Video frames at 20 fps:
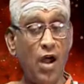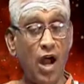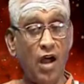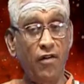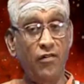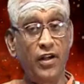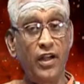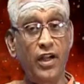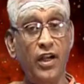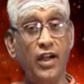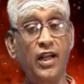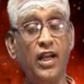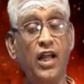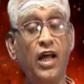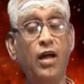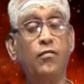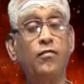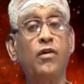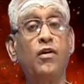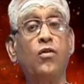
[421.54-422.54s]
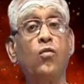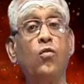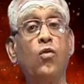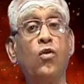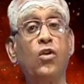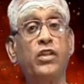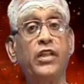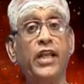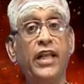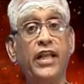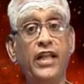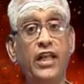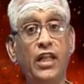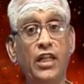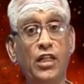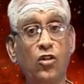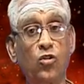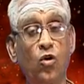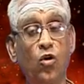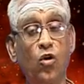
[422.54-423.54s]
பாவங்கள்லாம் ஒரு
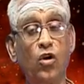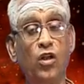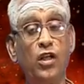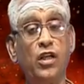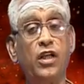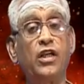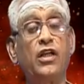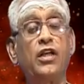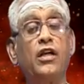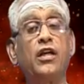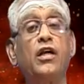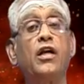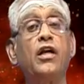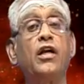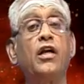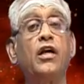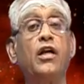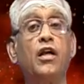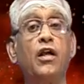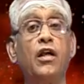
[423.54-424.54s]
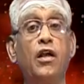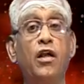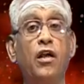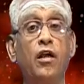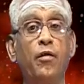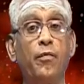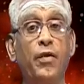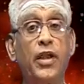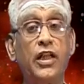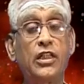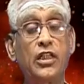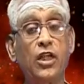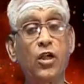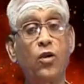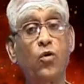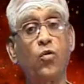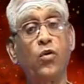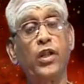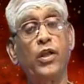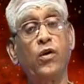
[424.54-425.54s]
தைரியத்தோடு
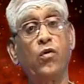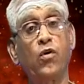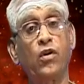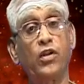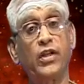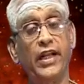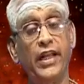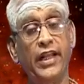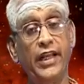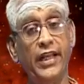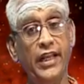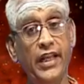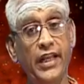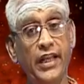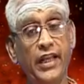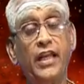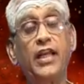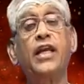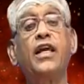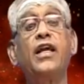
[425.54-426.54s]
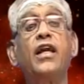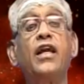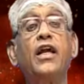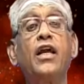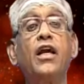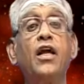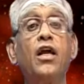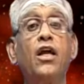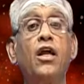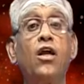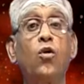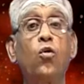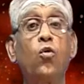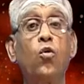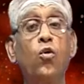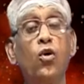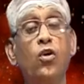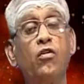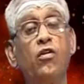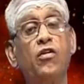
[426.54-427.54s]
பேசக்கூடிய ஒரு நிலைக்கு
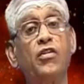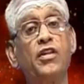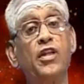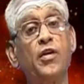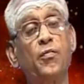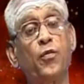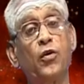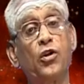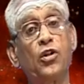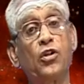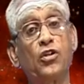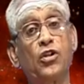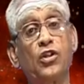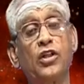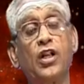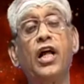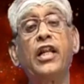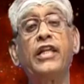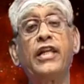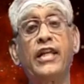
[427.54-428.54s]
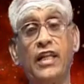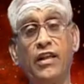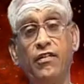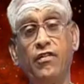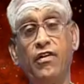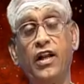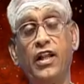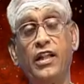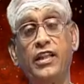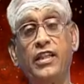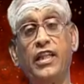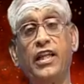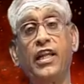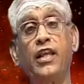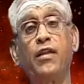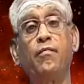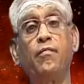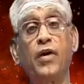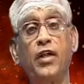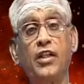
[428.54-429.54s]
கொண்டு வருவது எப்பொழுது சொன்னால் நடத்திலே
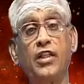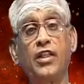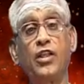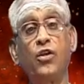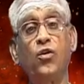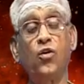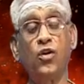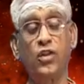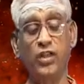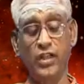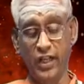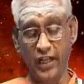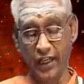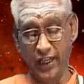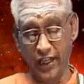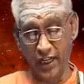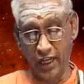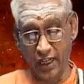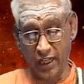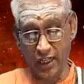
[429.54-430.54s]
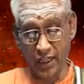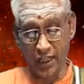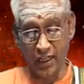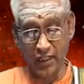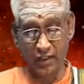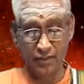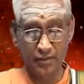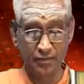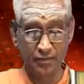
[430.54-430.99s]
பக்தியோடு நெருங்கினால்தான்